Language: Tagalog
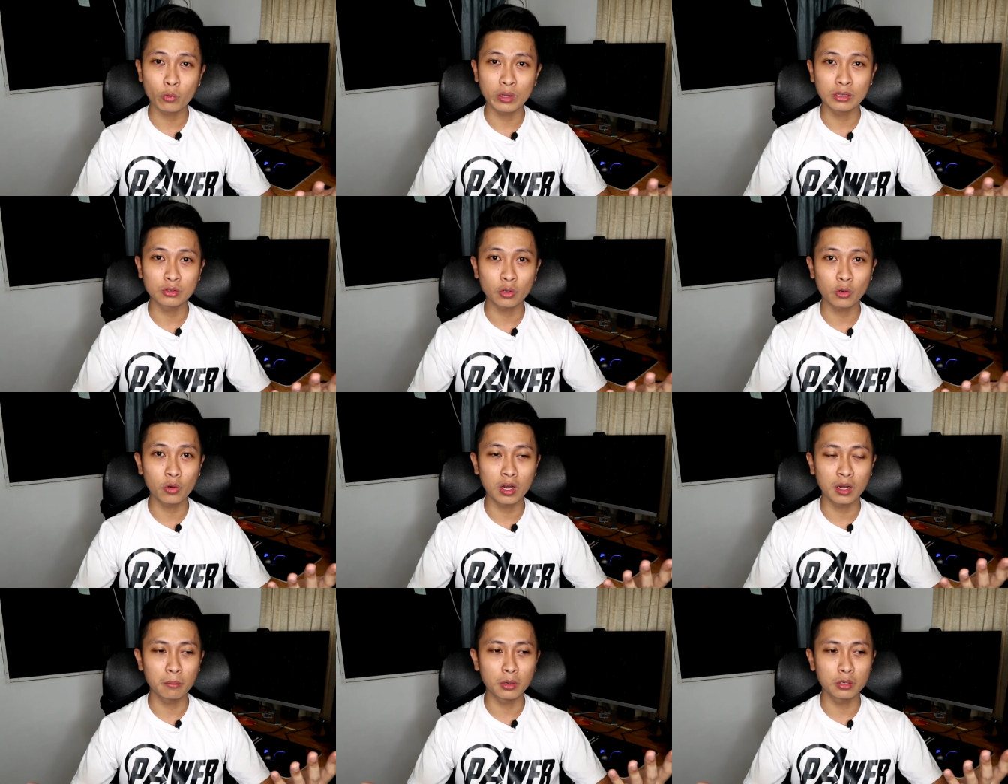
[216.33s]
kwento ko
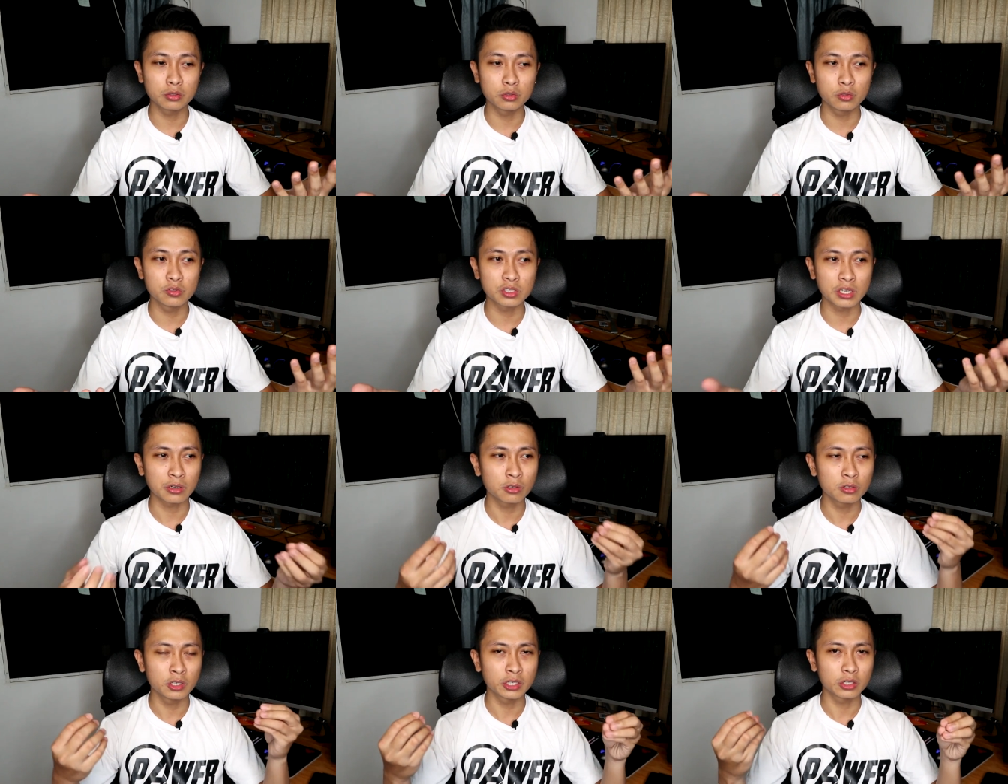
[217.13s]
about dun sa
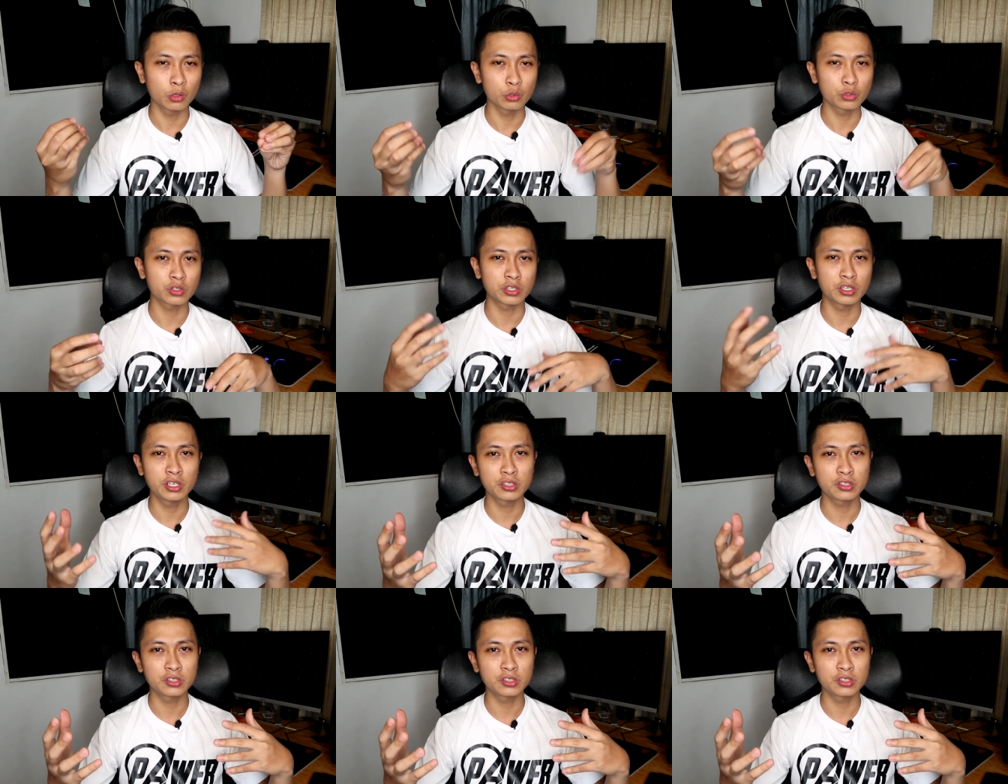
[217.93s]
roller coaster.